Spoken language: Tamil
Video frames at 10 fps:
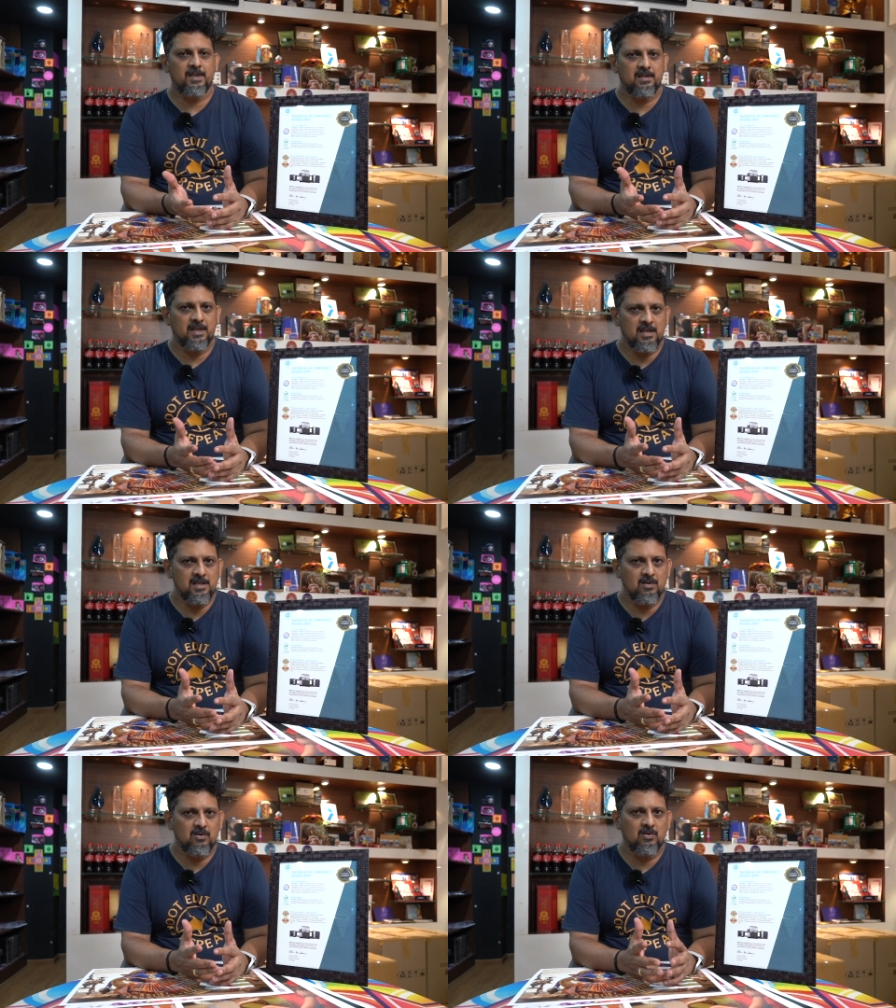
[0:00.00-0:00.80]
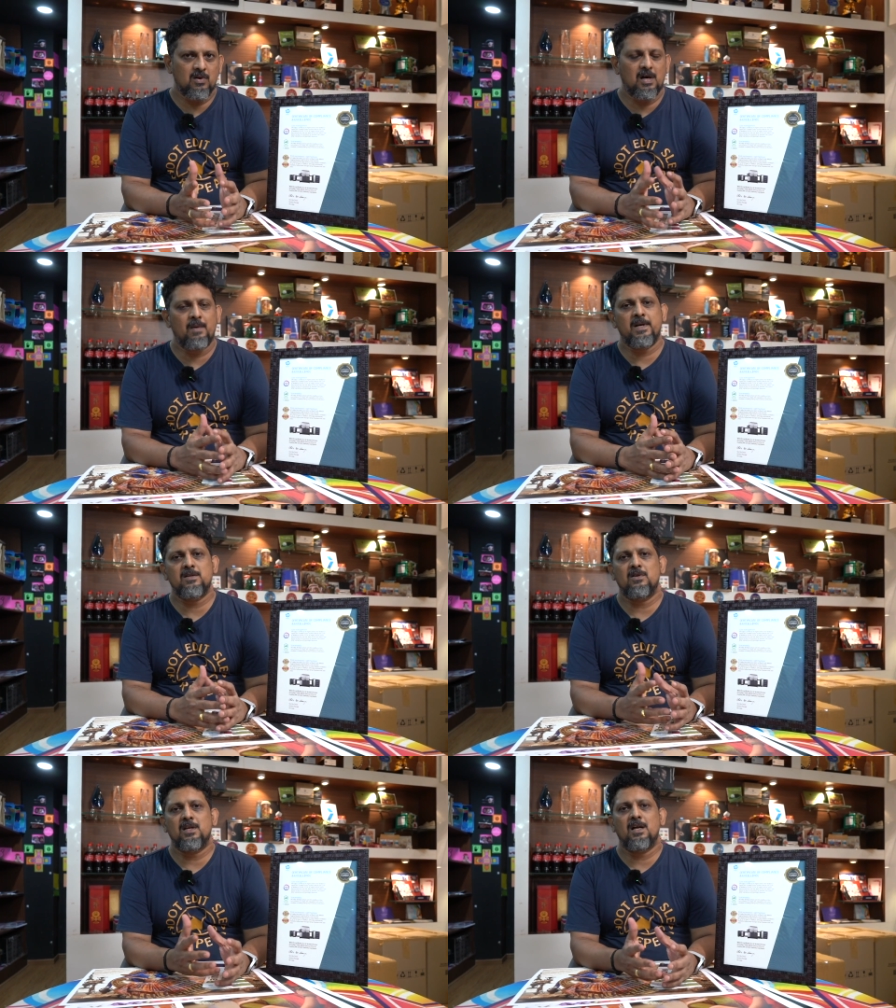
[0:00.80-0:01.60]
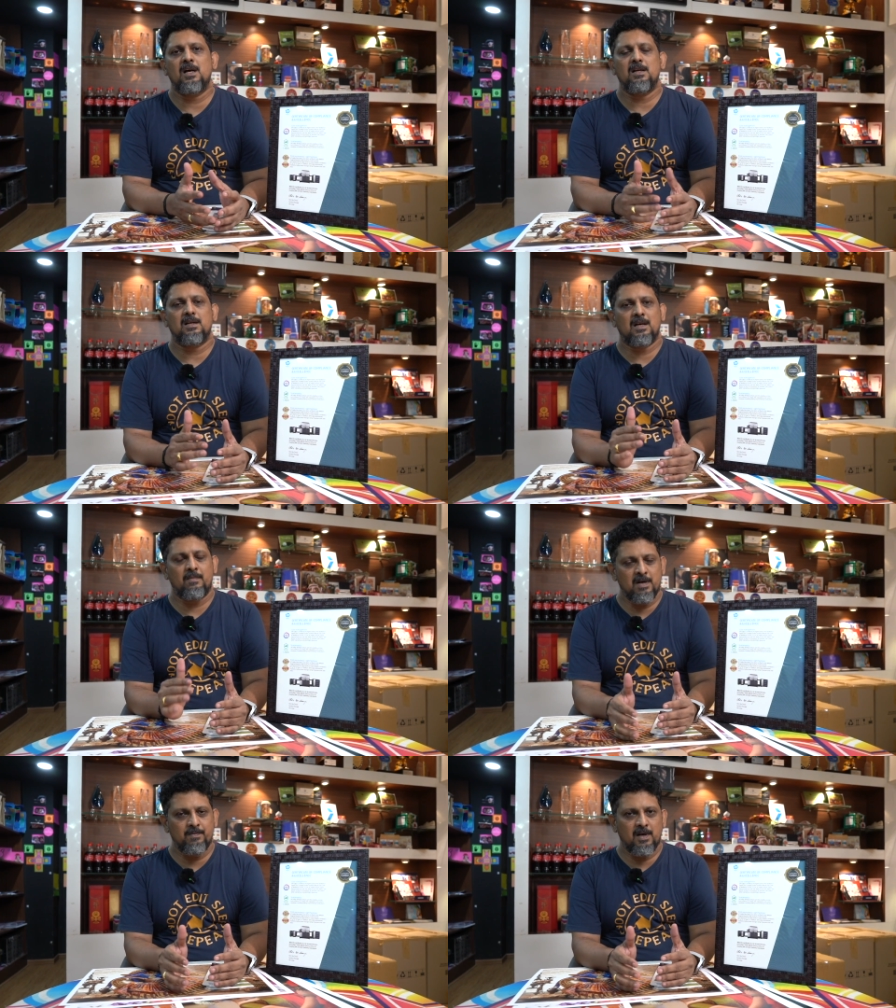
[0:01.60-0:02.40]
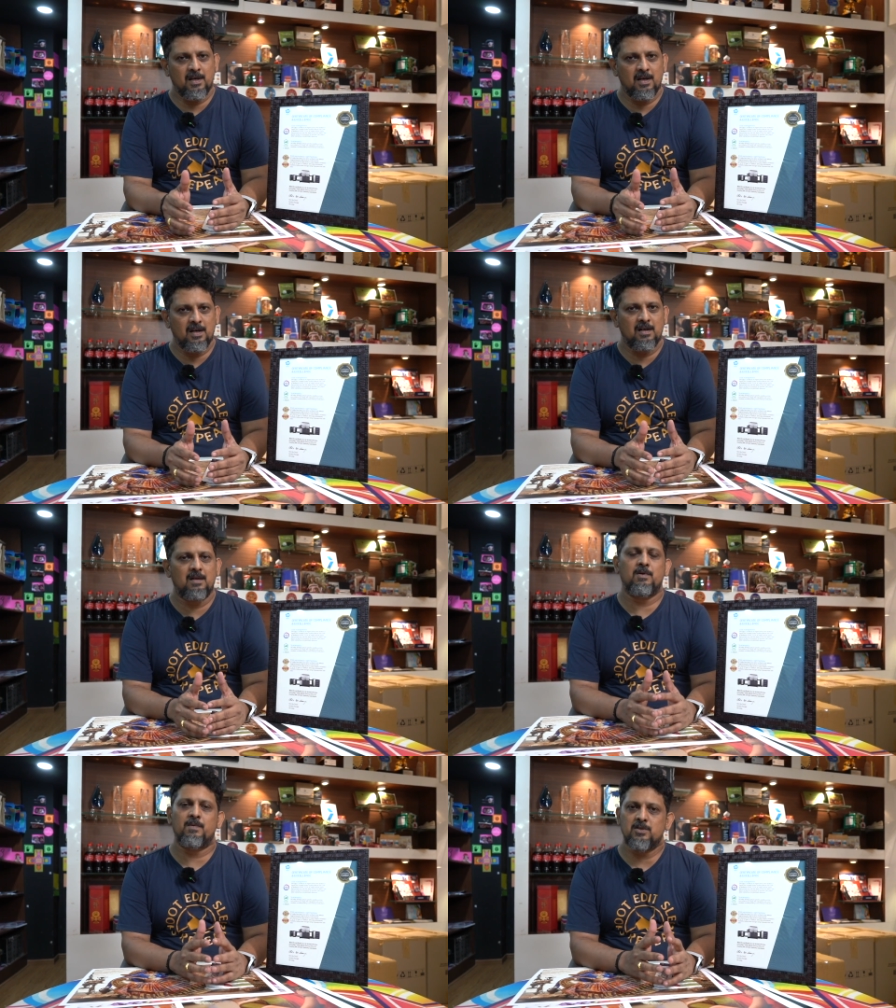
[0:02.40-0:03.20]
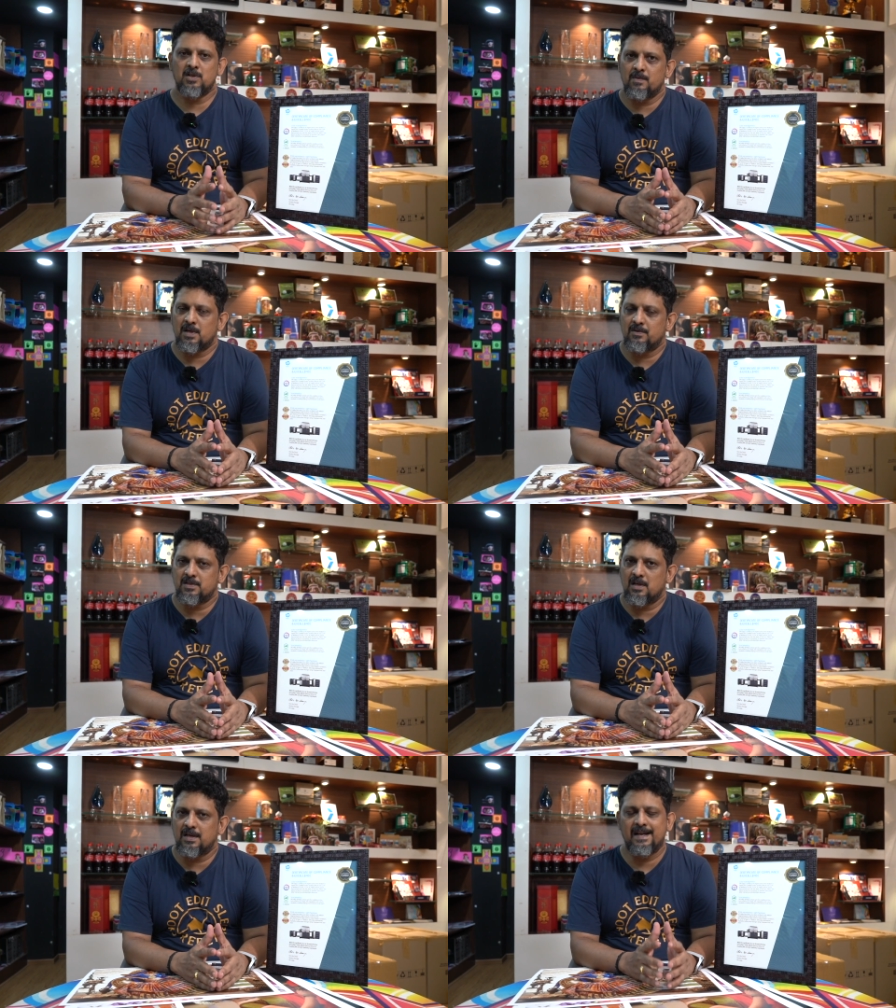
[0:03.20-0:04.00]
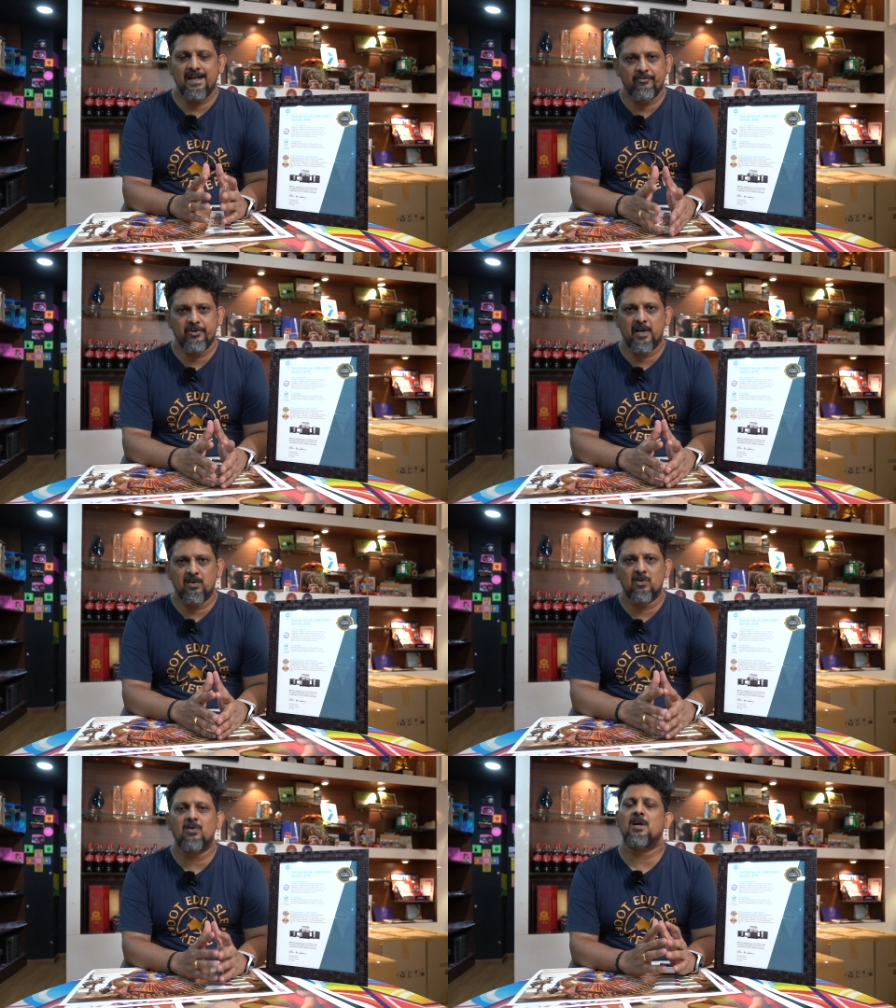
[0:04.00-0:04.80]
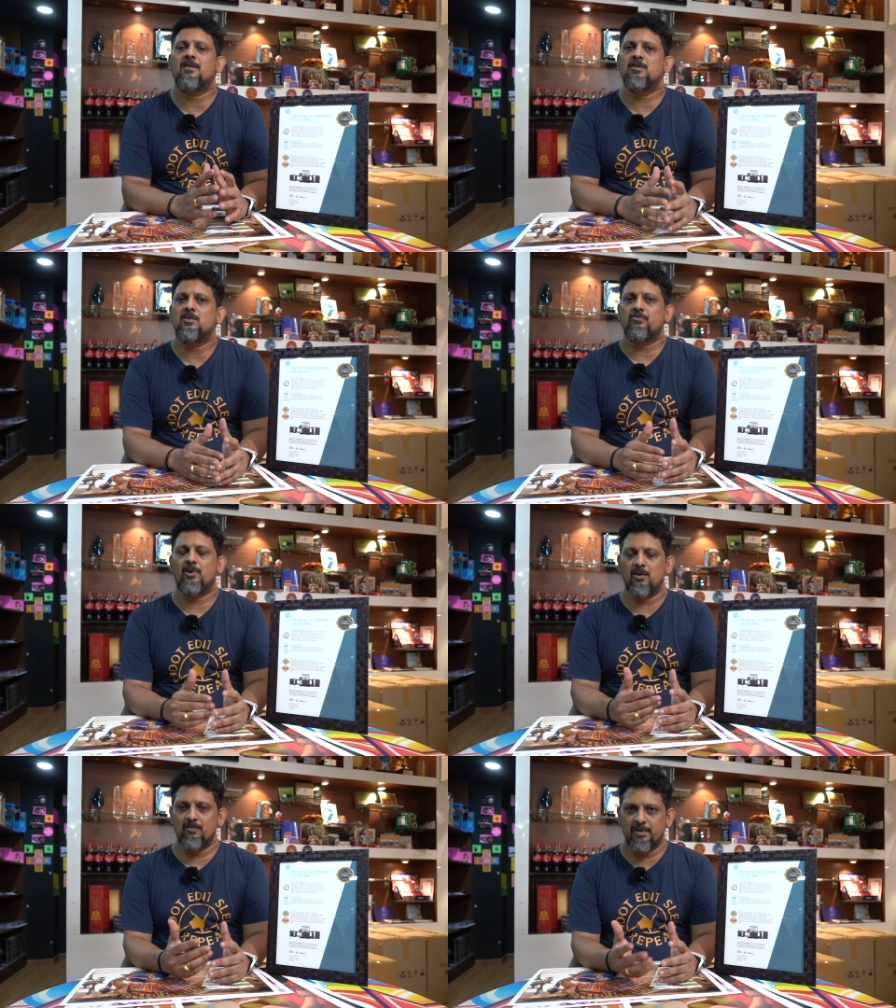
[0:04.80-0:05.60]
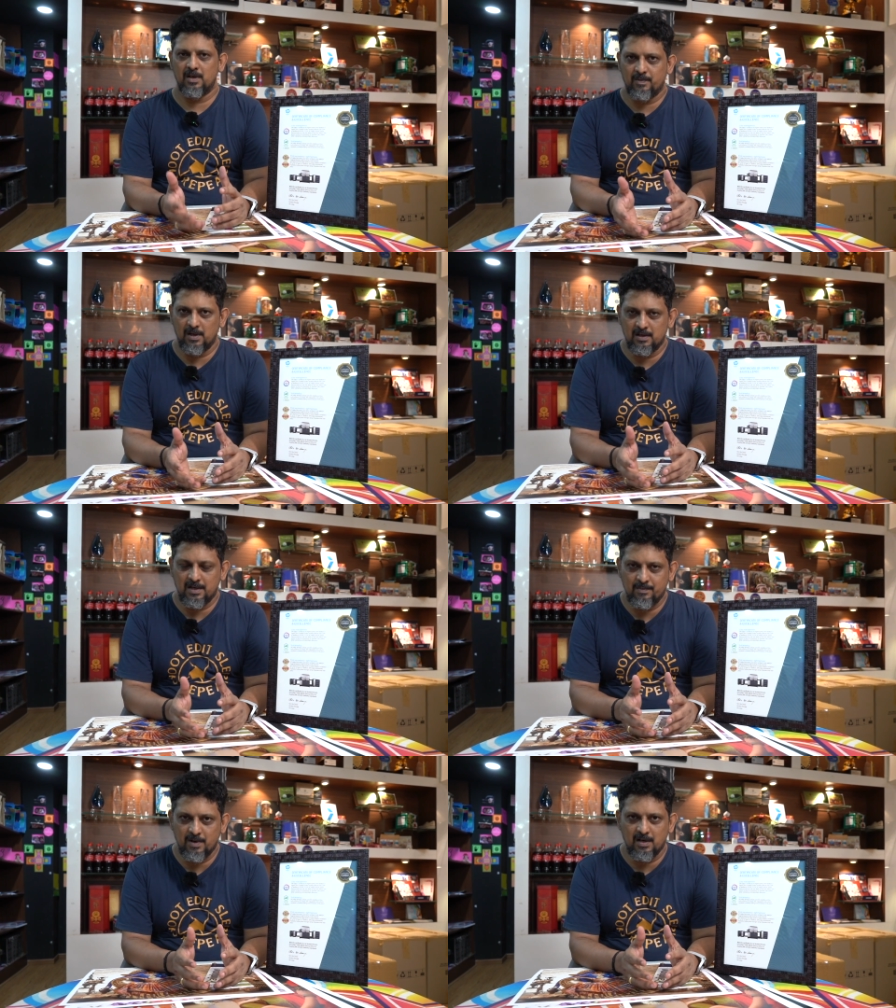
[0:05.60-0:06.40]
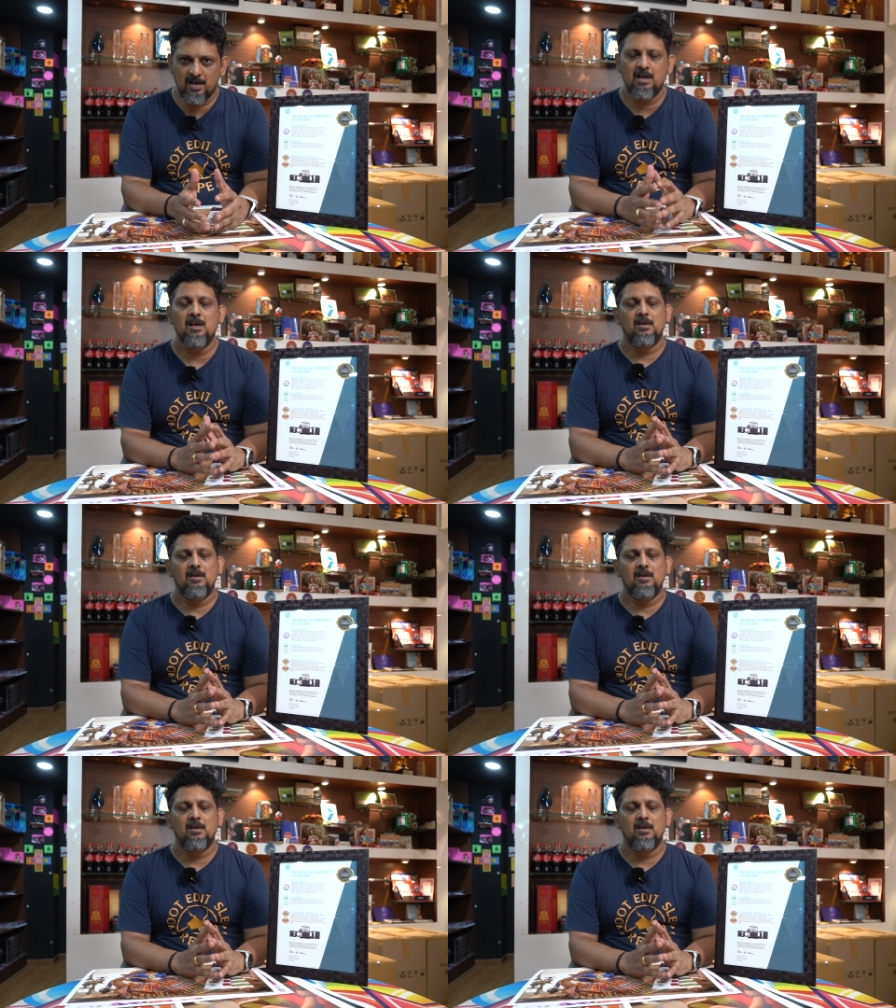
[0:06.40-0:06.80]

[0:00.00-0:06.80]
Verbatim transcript: பற்றி தெரிஞ்சுக்கணும் அப்படின்னு சொன்னிங்கன்னா கமெண்ட் பண்ணுங்கள் நம்ம மஞ்சுளா வர சார் என்னைக்கு ஃப்ரீயாக இருக்காரோ நான் வந்து ஒரு ஃபாலோ அப் வீடியோ பண்ண ட்ரை பண்ணுறேன்